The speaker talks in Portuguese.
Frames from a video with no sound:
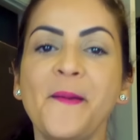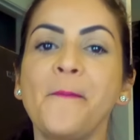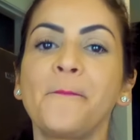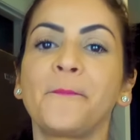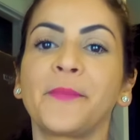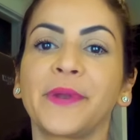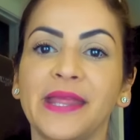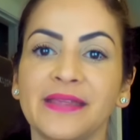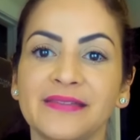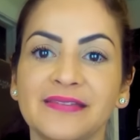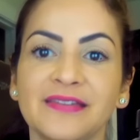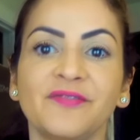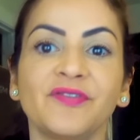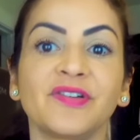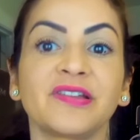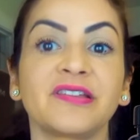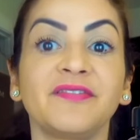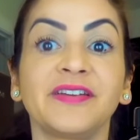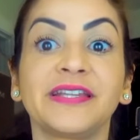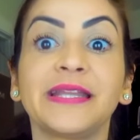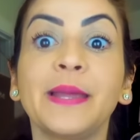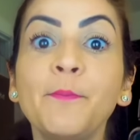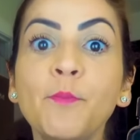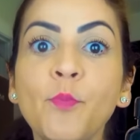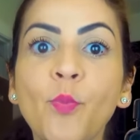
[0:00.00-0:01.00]
Porque assim você
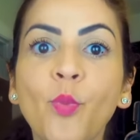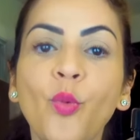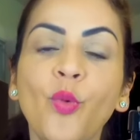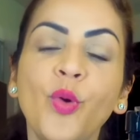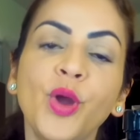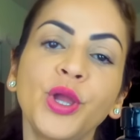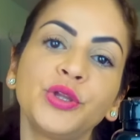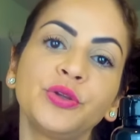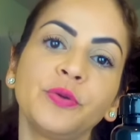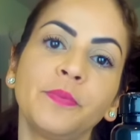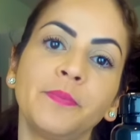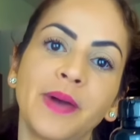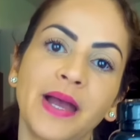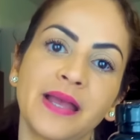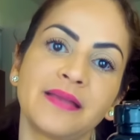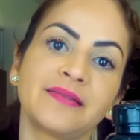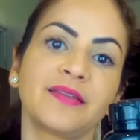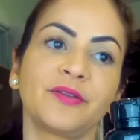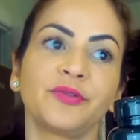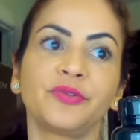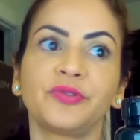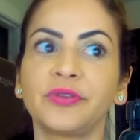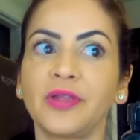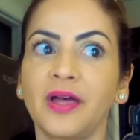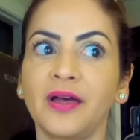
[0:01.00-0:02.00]
vai ter muito mais
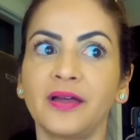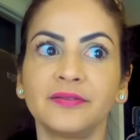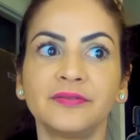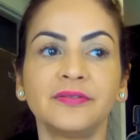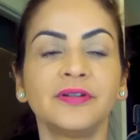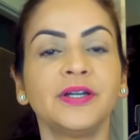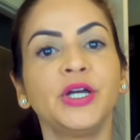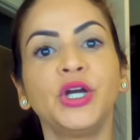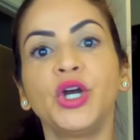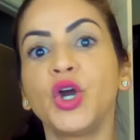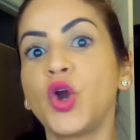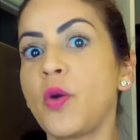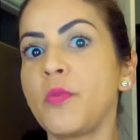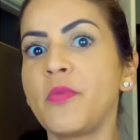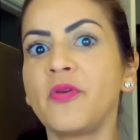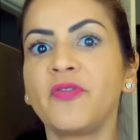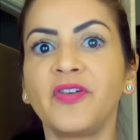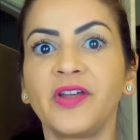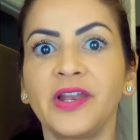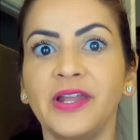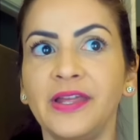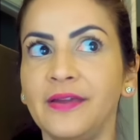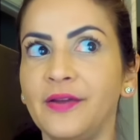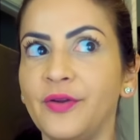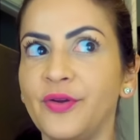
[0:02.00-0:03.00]
resultado, como eu
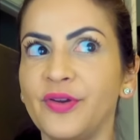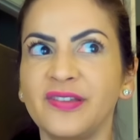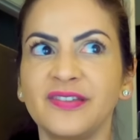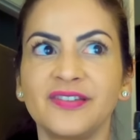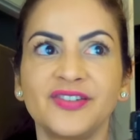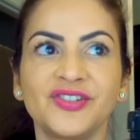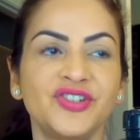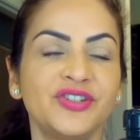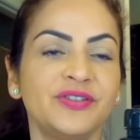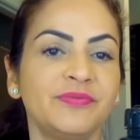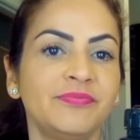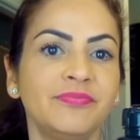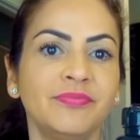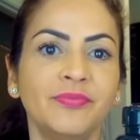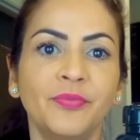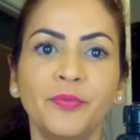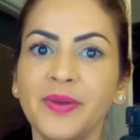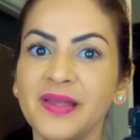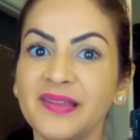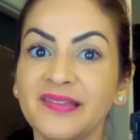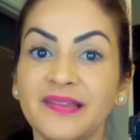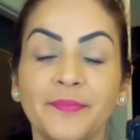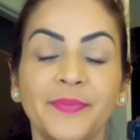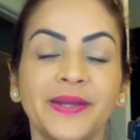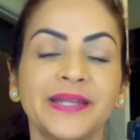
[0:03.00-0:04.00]
falei, coisa de
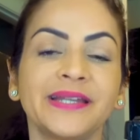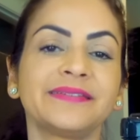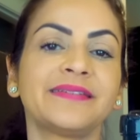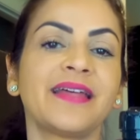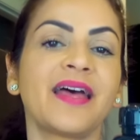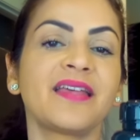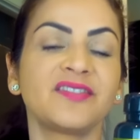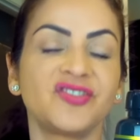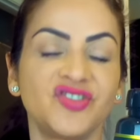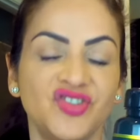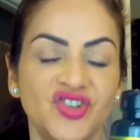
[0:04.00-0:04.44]
uma semana, dez